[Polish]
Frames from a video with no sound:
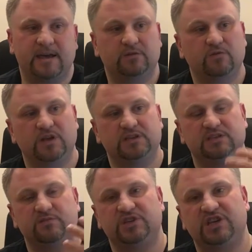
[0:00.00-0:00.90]
który jest
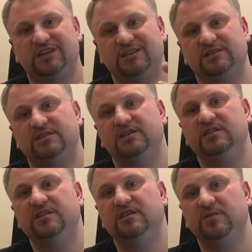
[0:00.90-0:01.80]
zmieszany z
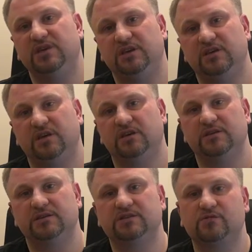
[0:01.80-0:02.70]
innymi
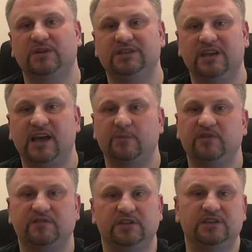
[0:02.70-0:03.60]

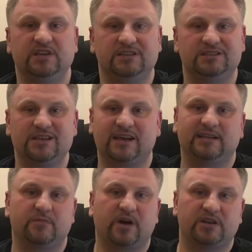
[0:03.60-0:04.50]
składnikami, wtedy jest jak
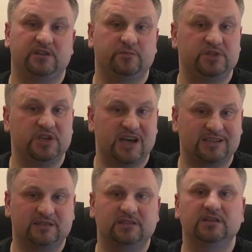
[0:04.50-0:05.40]
najbardziej
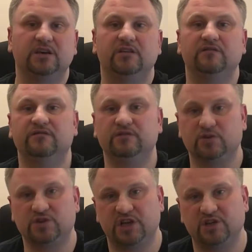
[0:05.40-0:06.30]
przyjazny w
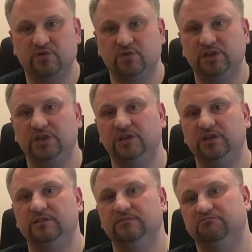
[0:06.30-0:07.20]
noszeniu
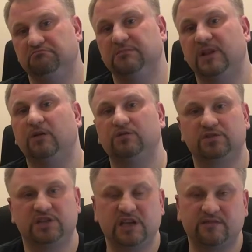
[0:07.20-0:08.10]
i dla
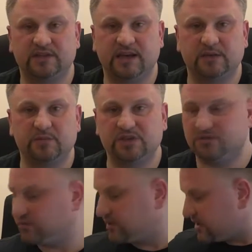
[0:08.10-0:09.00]
otoczenia wydaje mi
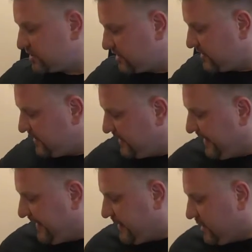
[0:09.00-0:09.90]
się też.
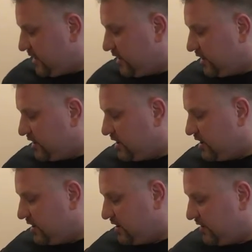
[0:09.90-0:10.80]

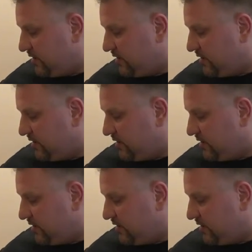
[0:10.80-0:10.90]
I